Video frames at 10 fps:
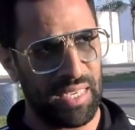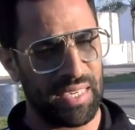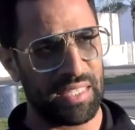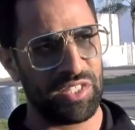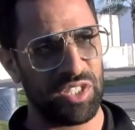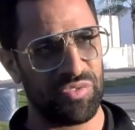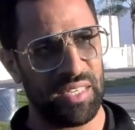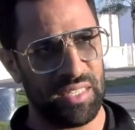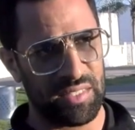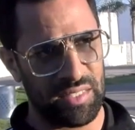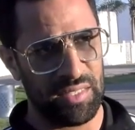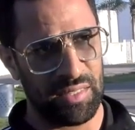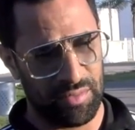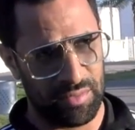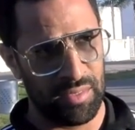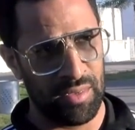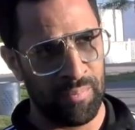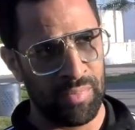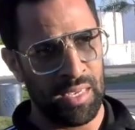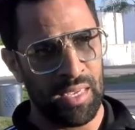كنكتشف ان السيد
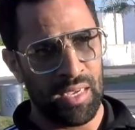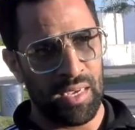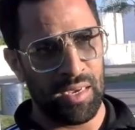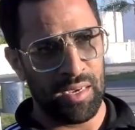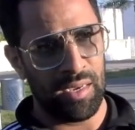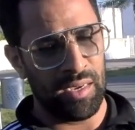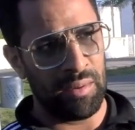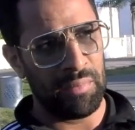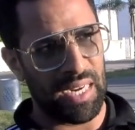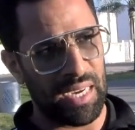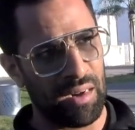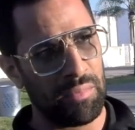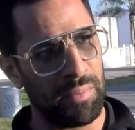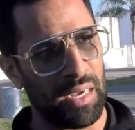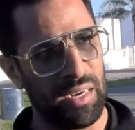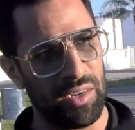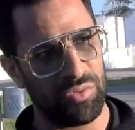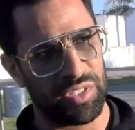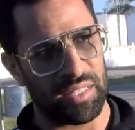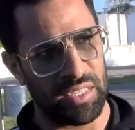آه، من غير المبلغ اللي
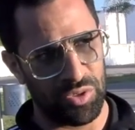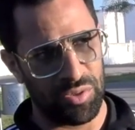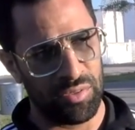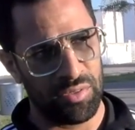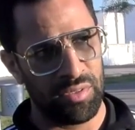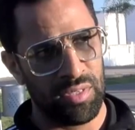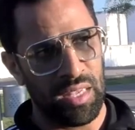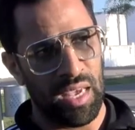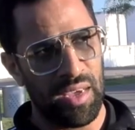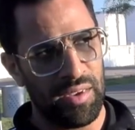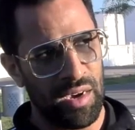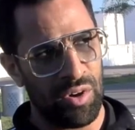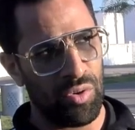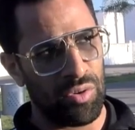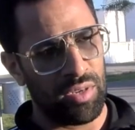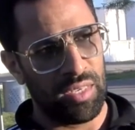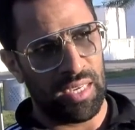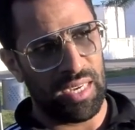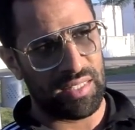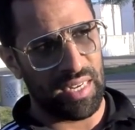كنت عطيته انه
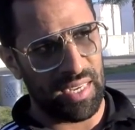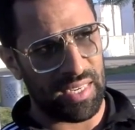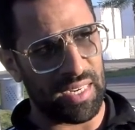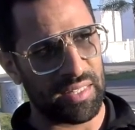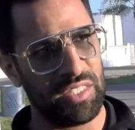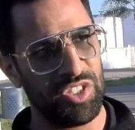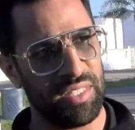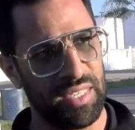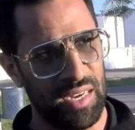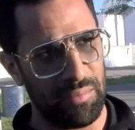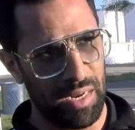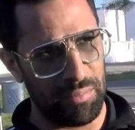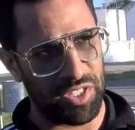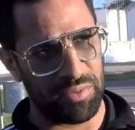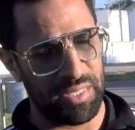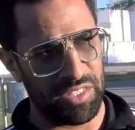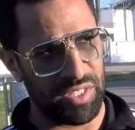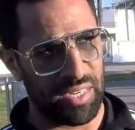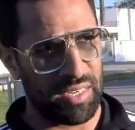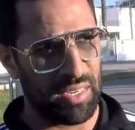هز لي الكارت كيشي ديالي من المكتب ديال
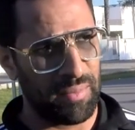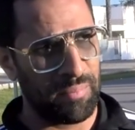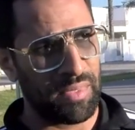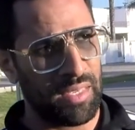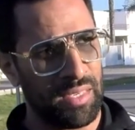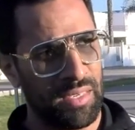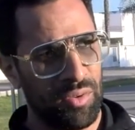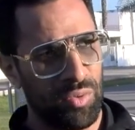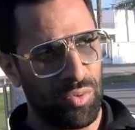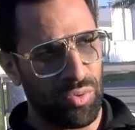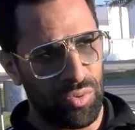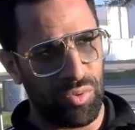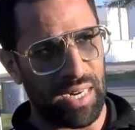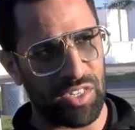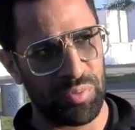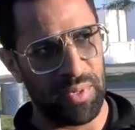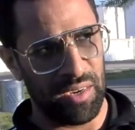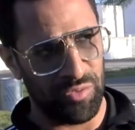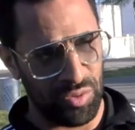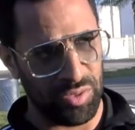الشركه وخرج
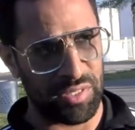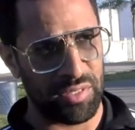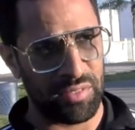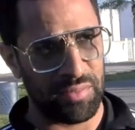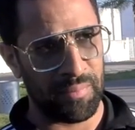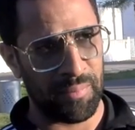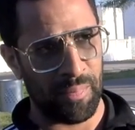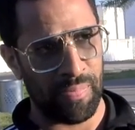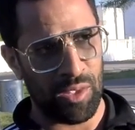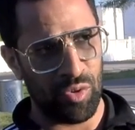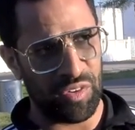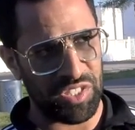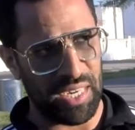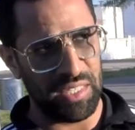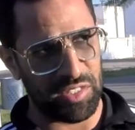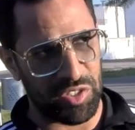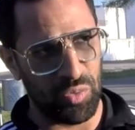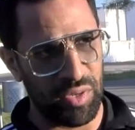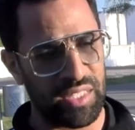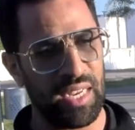بها فلوس وفاش عيطت
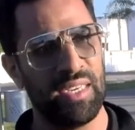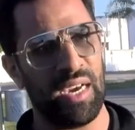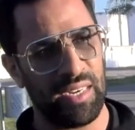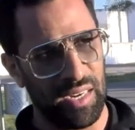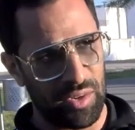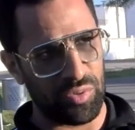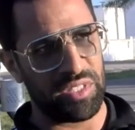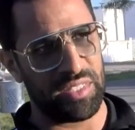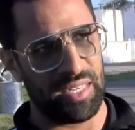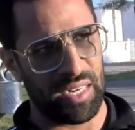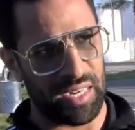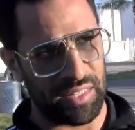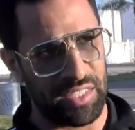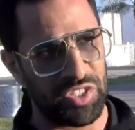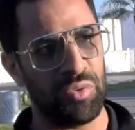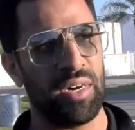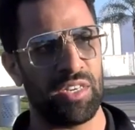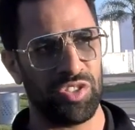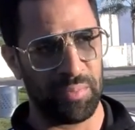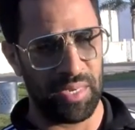سولت قال لي انا اللي كنت هزيت الكارت كيشي
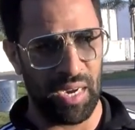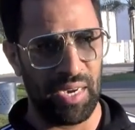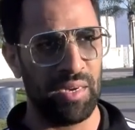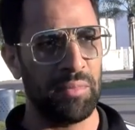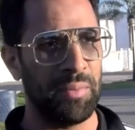وخرجت بها حنا ما